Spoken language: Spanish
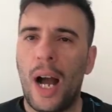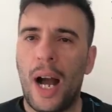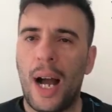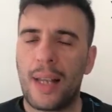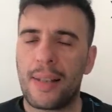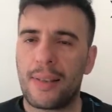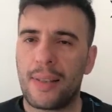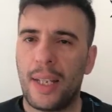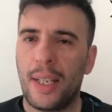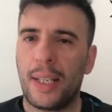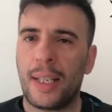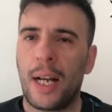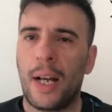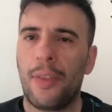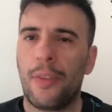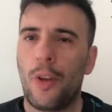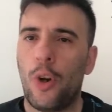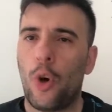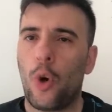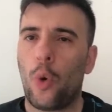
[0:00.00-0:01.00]
acerca
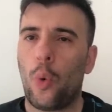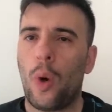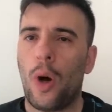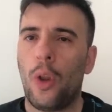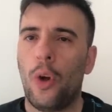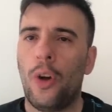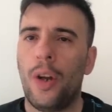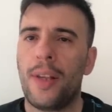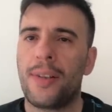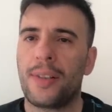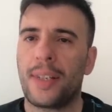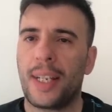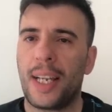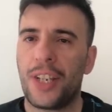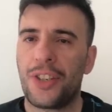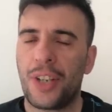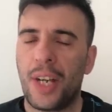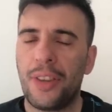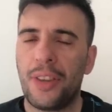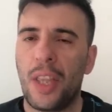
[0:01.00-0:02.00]
de los jugadores que
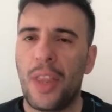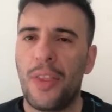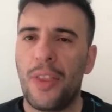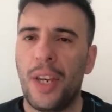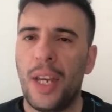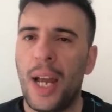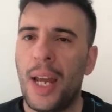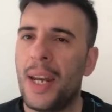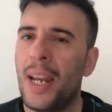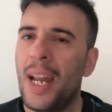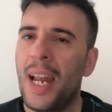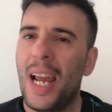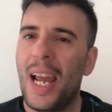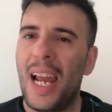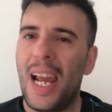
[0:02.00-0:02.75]
ya tendrían